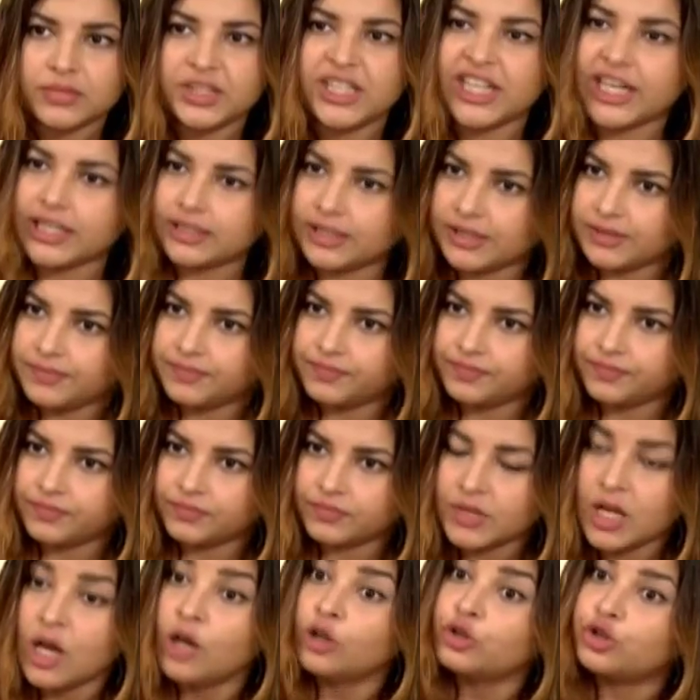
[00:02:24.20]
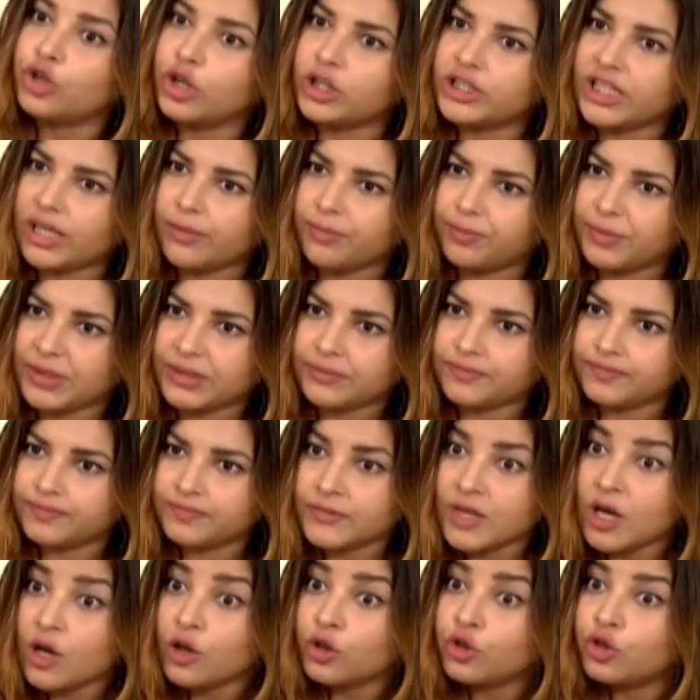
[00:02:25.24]
ঠিক আছে চলে যান আপনি
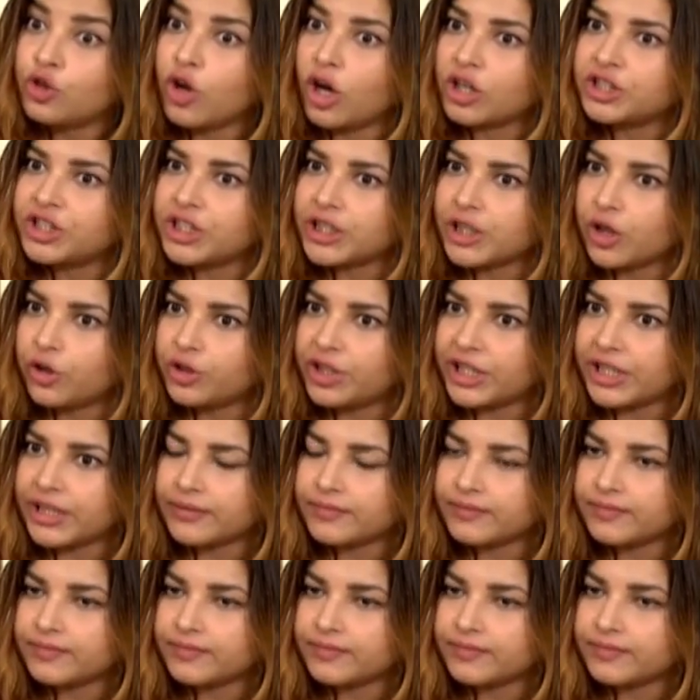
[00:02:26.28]
দরজাটা ওদিকে